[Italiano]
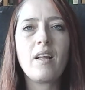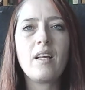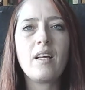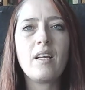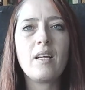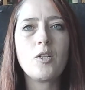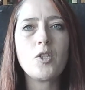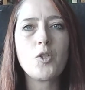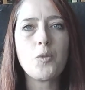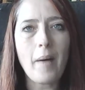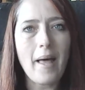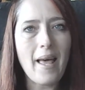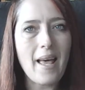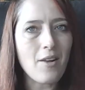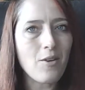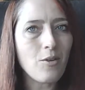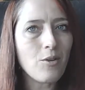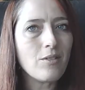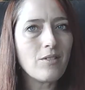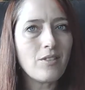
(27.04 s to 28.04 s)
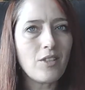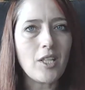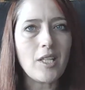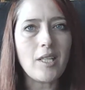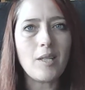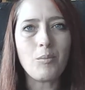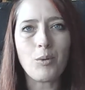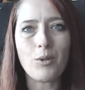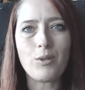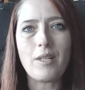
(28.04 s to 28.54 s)
Spero
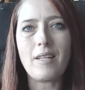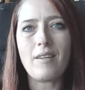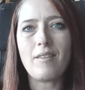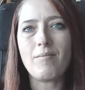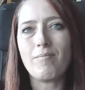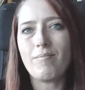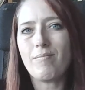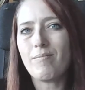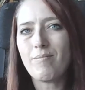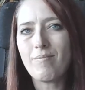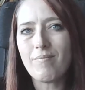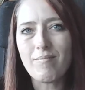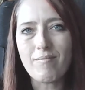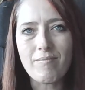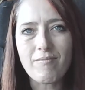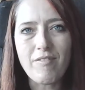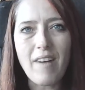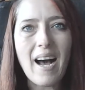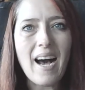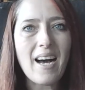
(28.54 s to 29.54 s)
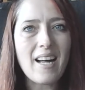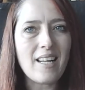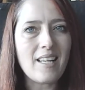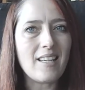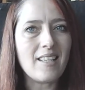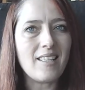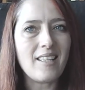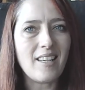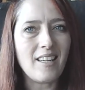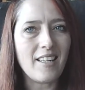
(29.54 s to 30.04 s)
di poter
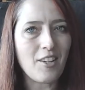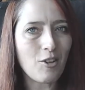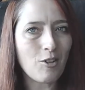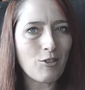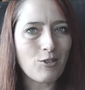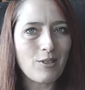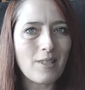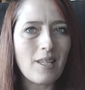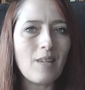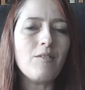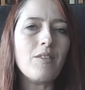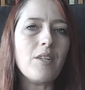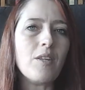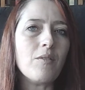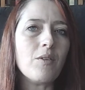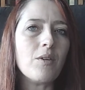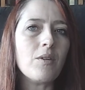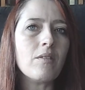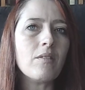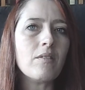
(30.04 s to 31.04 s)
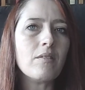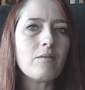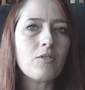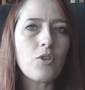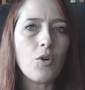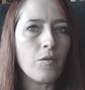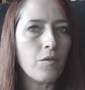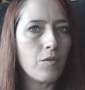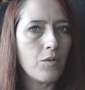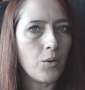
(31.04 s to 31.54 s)
fare l'incontro dal vivo
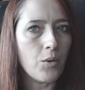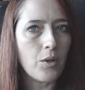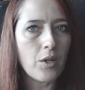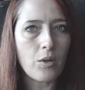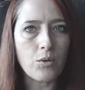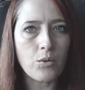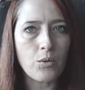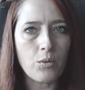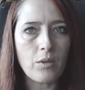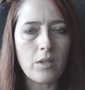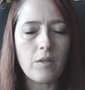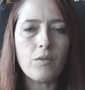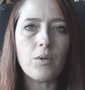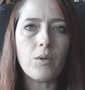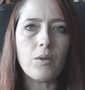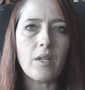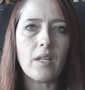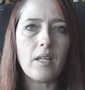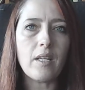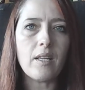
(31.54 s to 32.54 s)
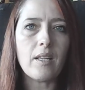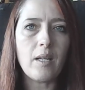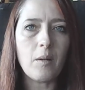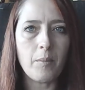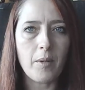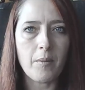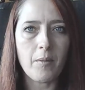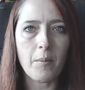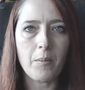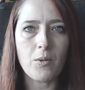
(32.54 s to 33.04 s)
con voi, con tutti voi,
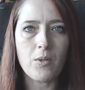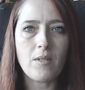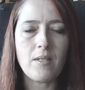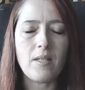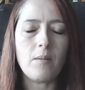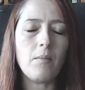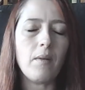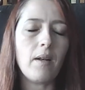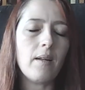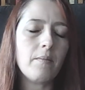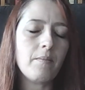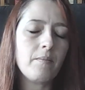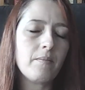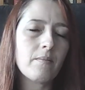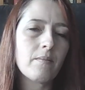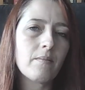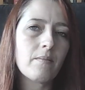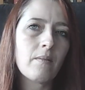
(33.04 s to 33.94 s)
il prima possibile.